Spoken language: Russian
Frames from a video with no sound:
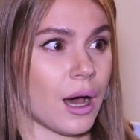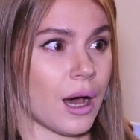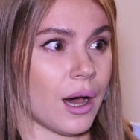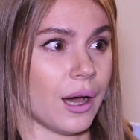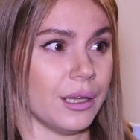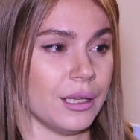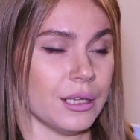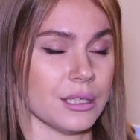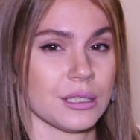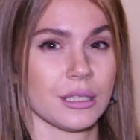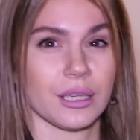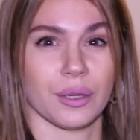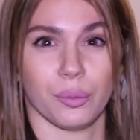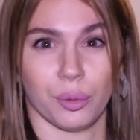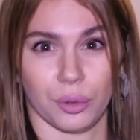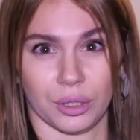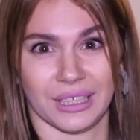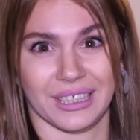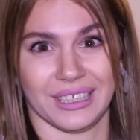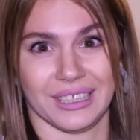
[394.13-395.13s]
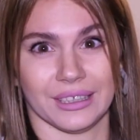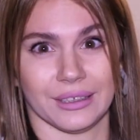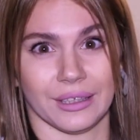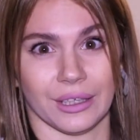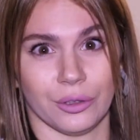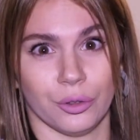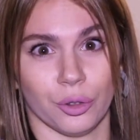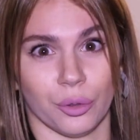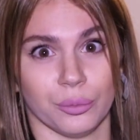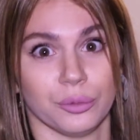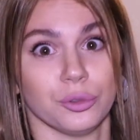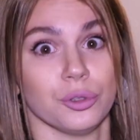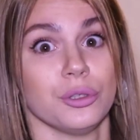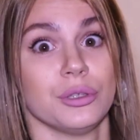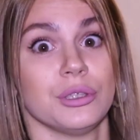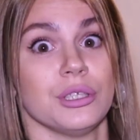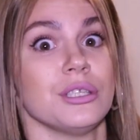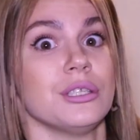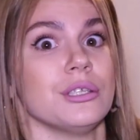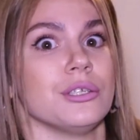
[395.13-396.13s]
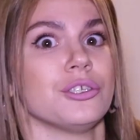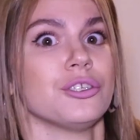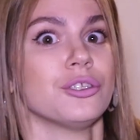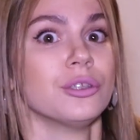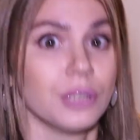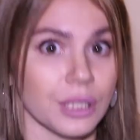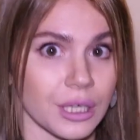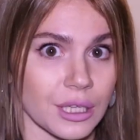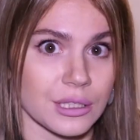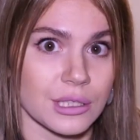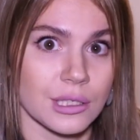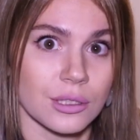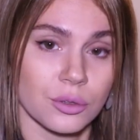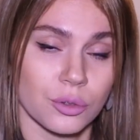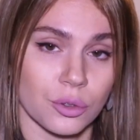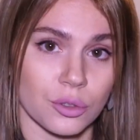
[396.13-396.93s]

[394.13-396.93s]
а если более элитный дом, то и 1030,